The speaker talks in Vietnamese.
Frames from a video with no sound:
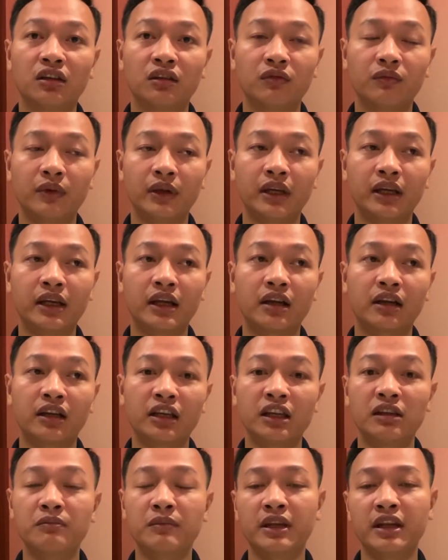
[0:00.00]
Mặc dù đã
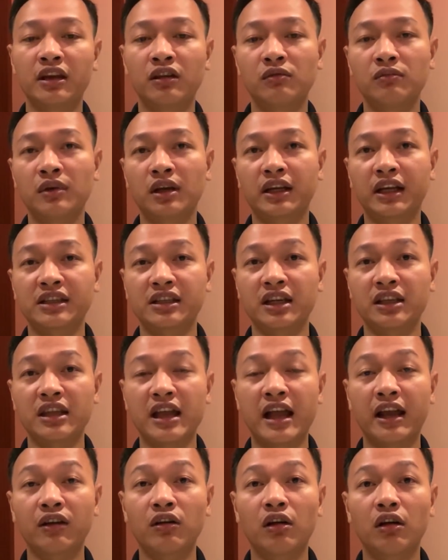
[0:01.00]
được Liên Hiệp Quốc cấp
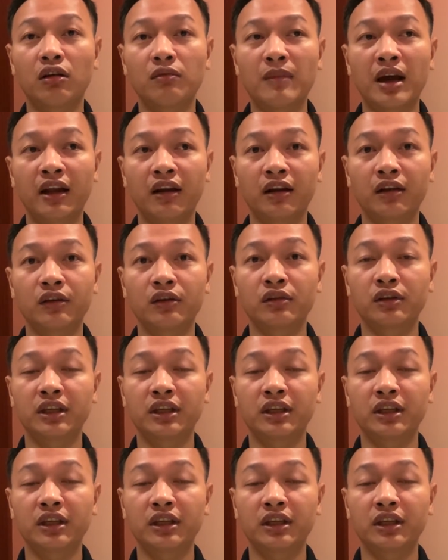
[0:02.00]
quy chế tị nạn,